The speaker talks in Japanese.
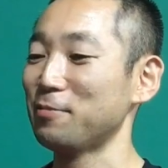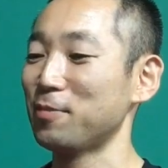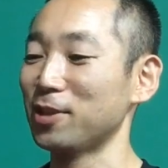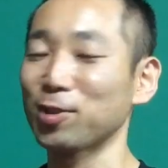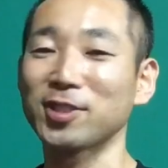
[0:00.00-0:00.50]

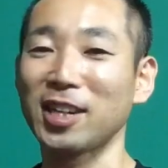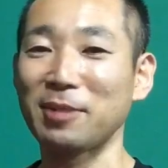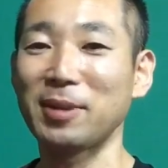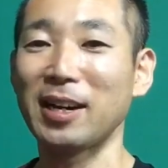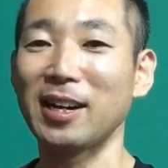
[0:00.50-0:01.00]
まあそしたら
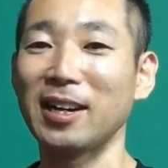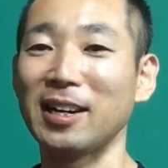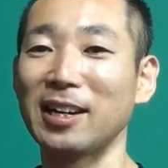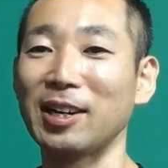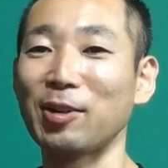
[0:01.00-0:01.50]
まあ
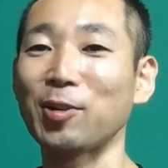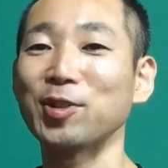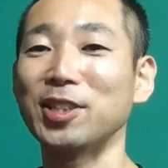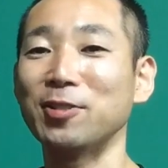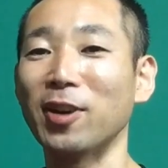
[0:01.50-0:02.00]

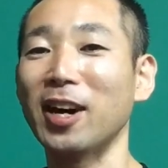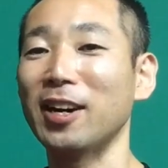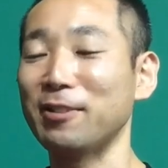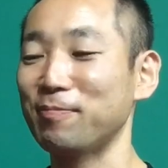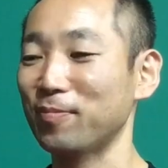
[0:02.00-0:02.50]
本人
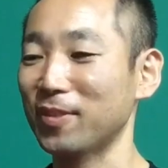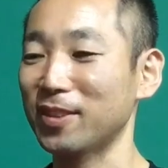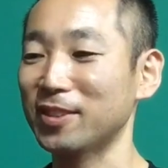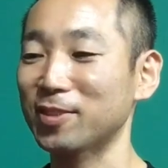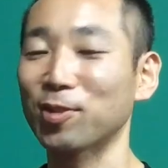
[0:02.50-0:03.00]
は
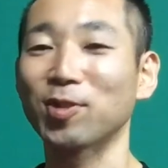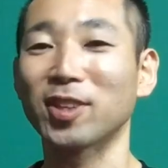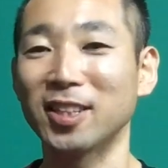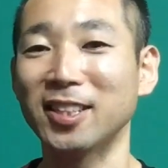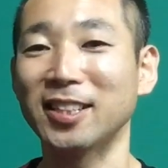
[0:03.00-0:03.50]
その
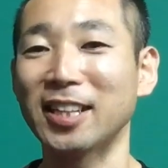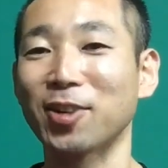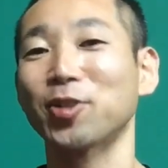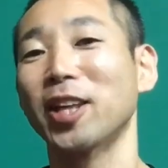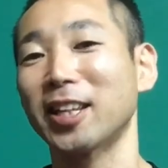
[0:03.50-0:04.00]
時なんて
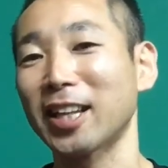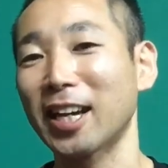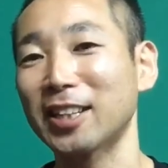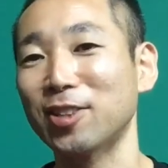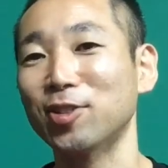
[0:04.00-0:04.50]
答えた
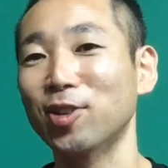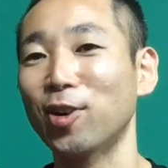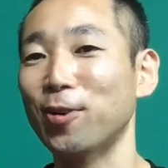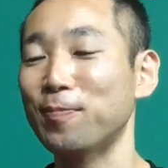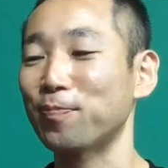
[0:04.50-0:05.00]
かっていう
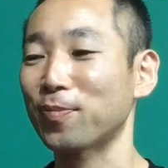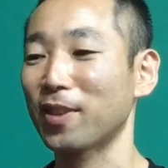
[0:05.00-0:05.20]
と